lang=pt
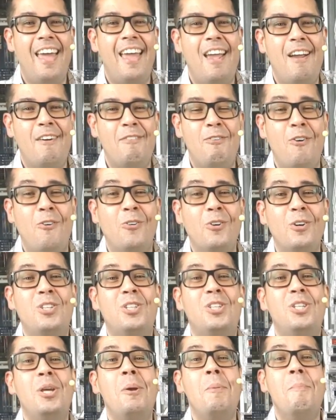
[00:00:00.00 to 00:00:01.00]
Eu vou
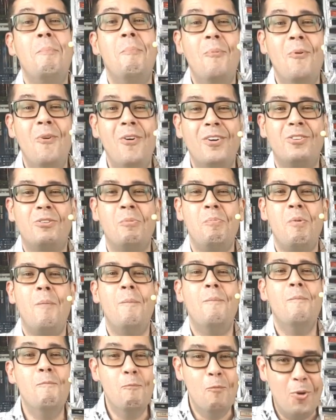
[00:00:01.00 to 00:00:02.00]
curtir muito, meu.
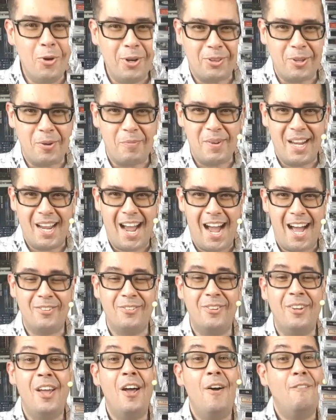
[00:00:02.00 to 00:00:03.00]
Muito
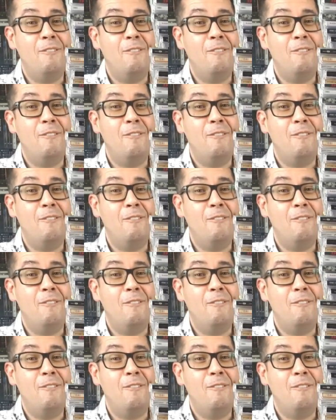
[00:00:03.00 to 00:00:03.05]
obrigado